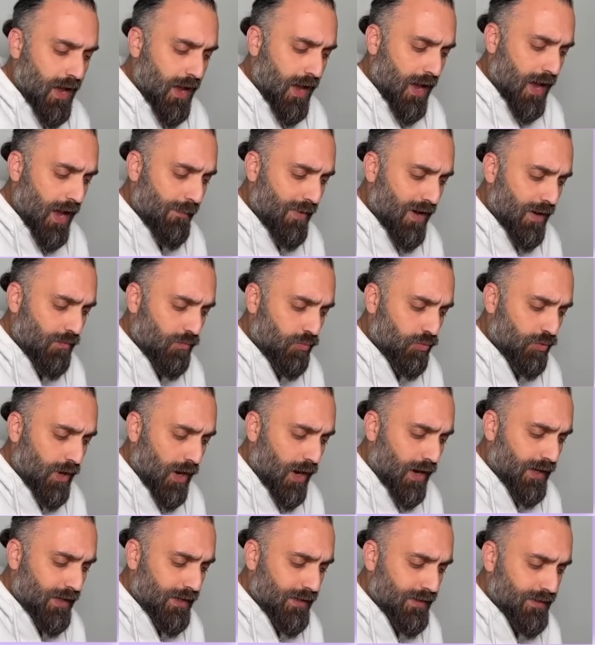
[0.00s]
Hemen buna
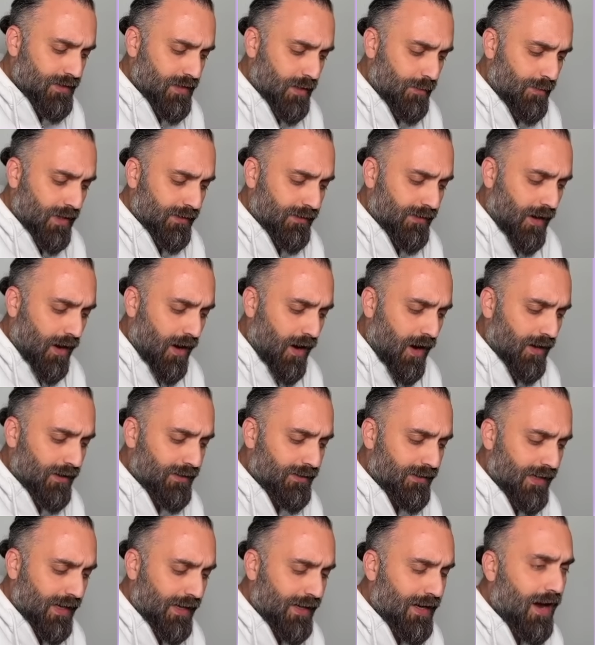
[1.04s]
aynı zamanda
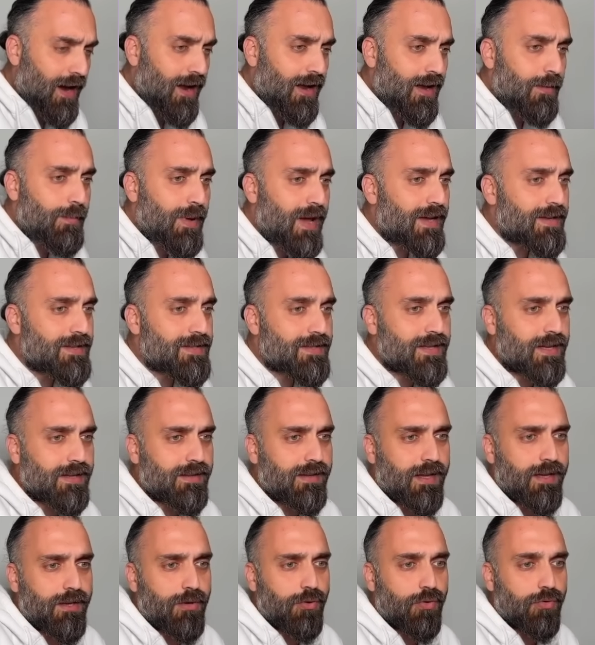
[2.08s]
adrenal bez de
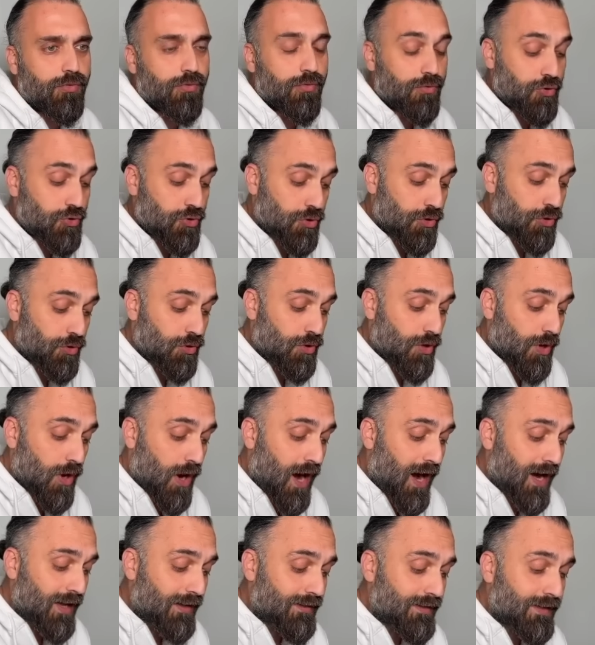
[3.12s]
deniyordu. Çünkü
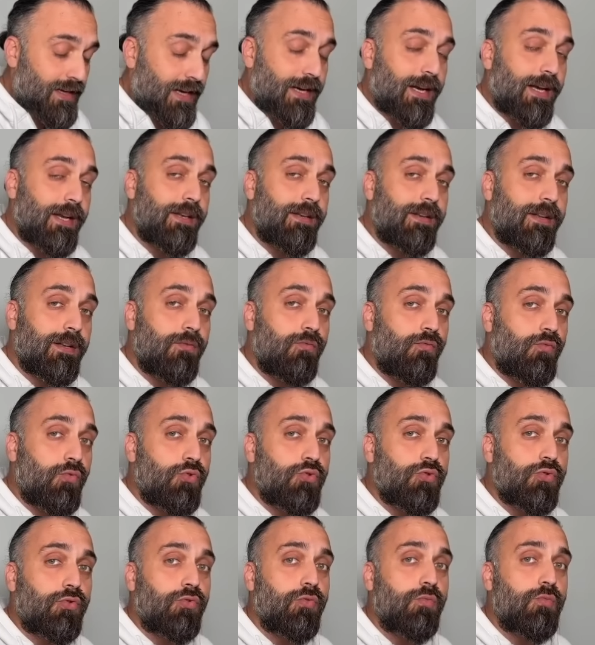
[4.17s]
adrenalinin
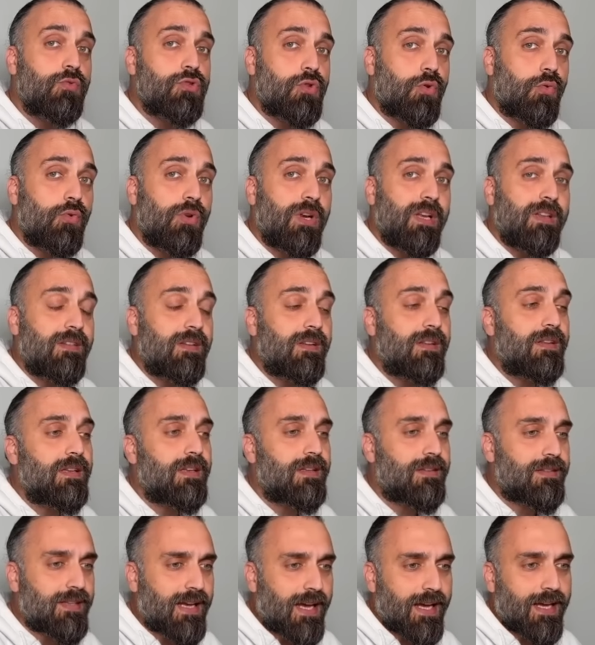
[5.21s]
vücudumuzda
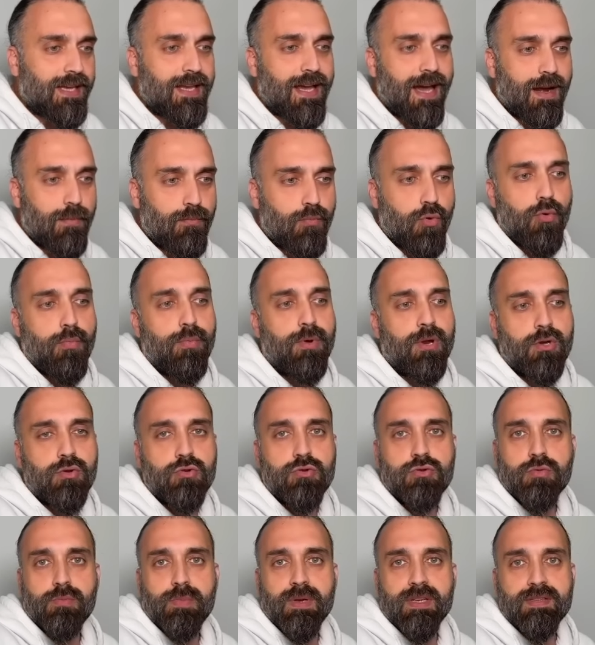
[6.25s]
üretildiği tek yer böbrek
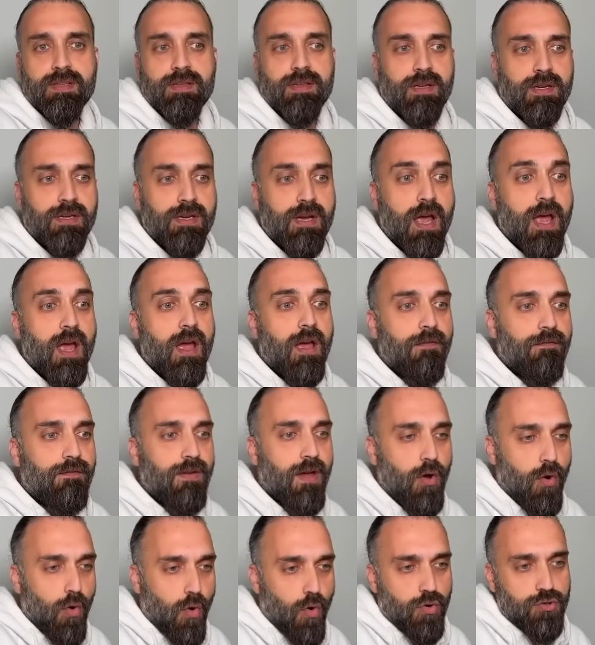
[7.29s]
üstü bezidir
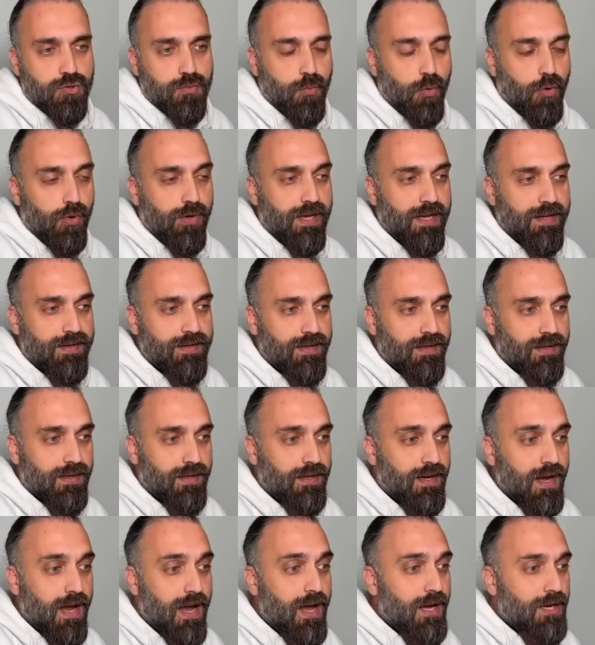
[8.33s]
ve öz
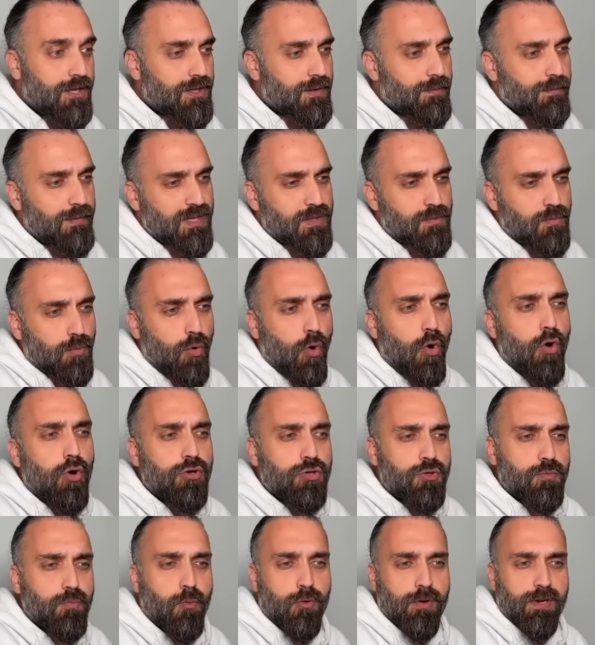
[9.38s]
bölgesidir. Şimdi biz bu
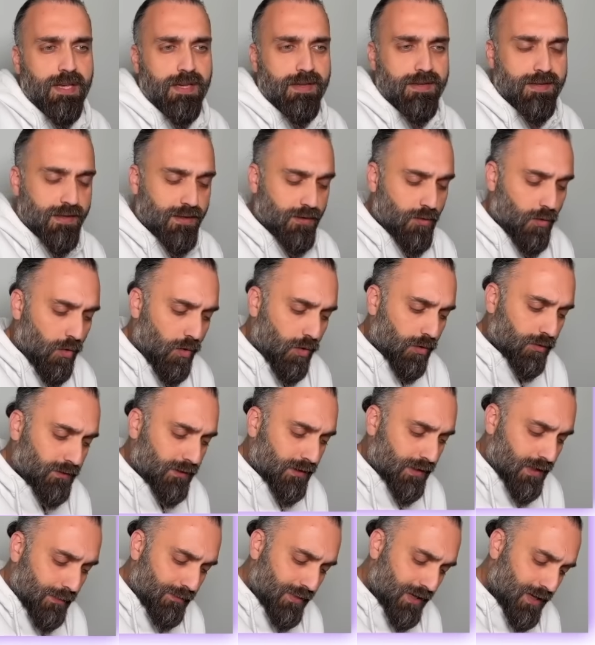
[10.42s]
öz bölgesini
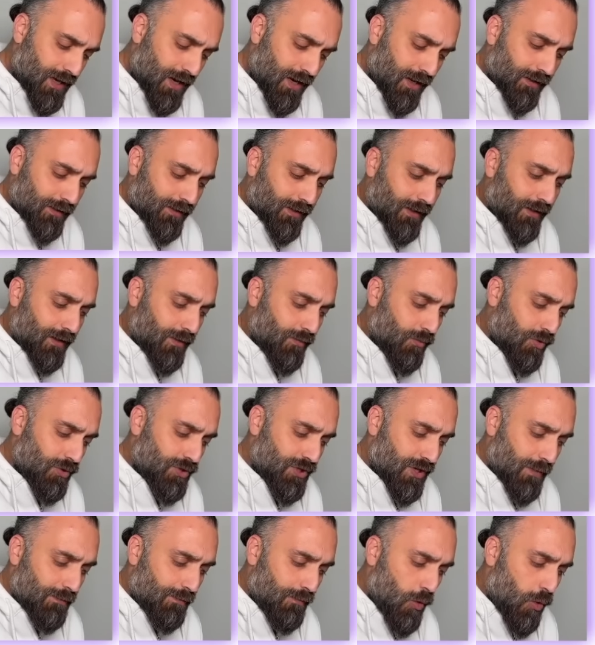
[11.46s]
ortadan bir kaldıralım
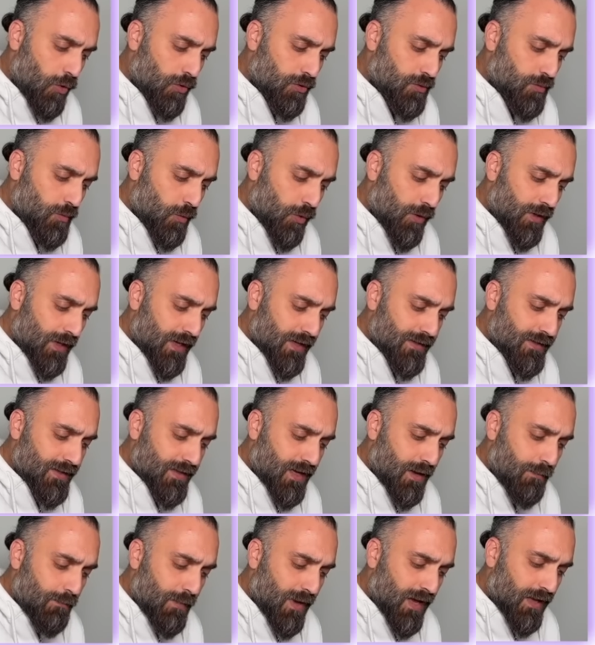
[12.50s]
hocam. Öz
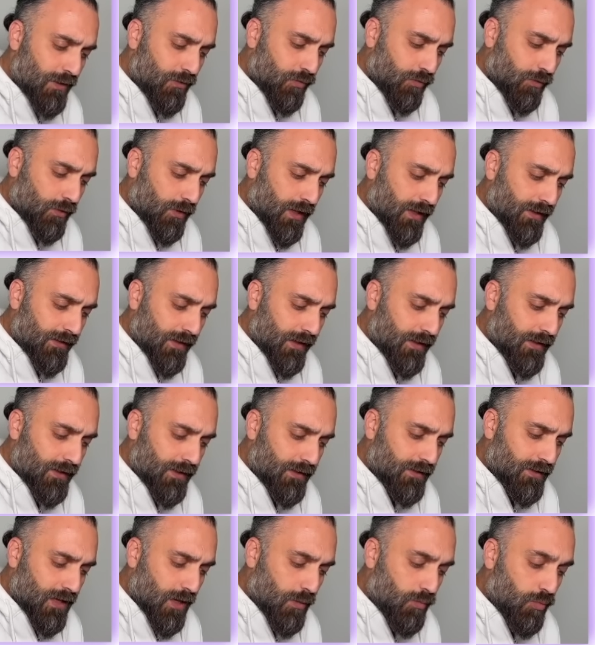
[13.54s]
bölgesine medulla
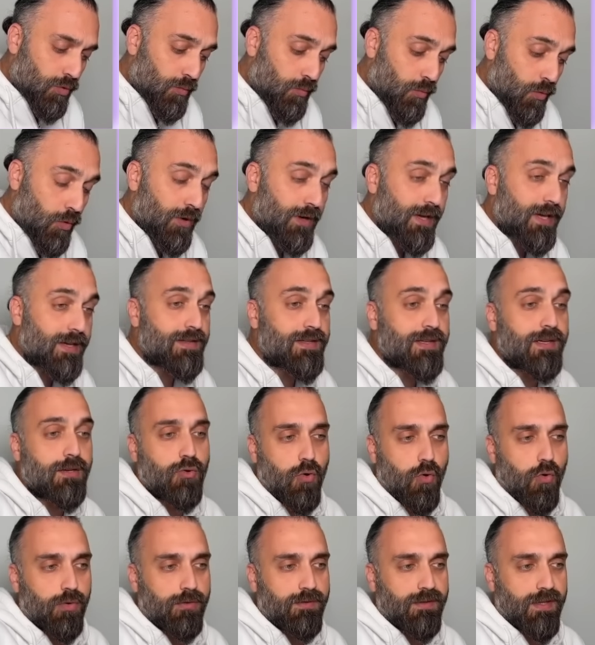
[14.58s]
denir. Kabuk bölgesi
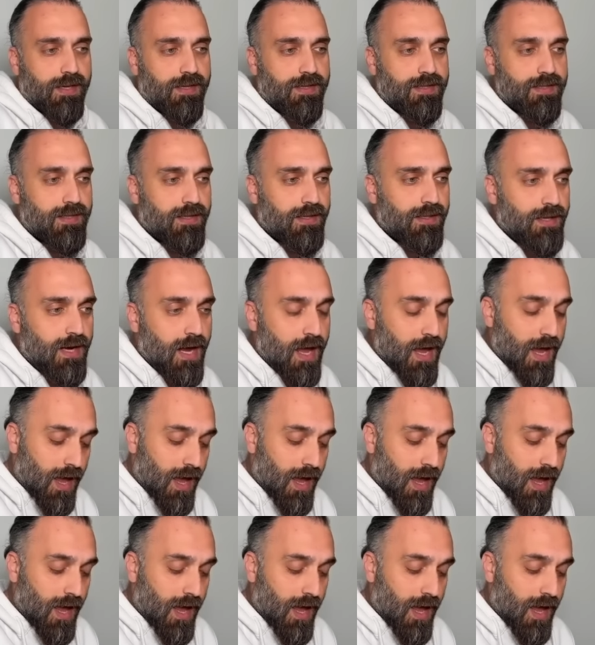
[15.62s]
kortekstir.